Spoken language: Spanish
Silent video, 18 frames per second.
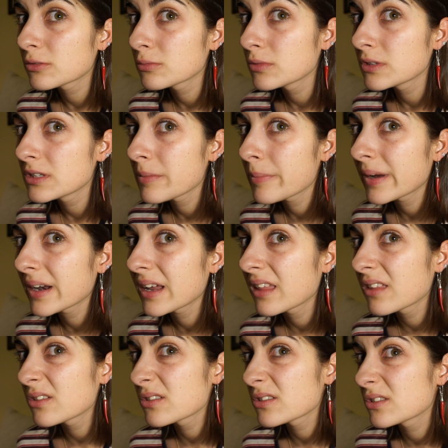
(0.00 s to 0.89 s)
muy
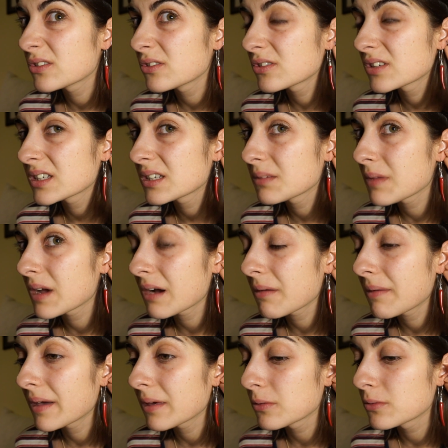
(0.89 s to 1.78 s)
separados, no sé si me
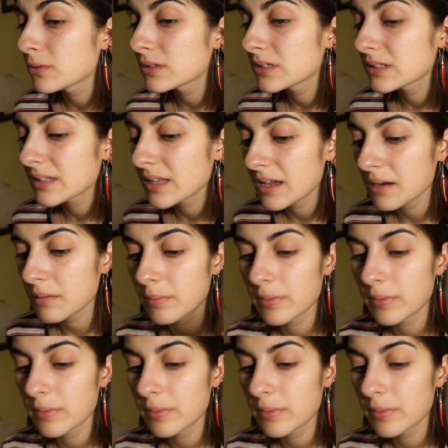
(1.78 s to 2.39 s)
acaba de gustar,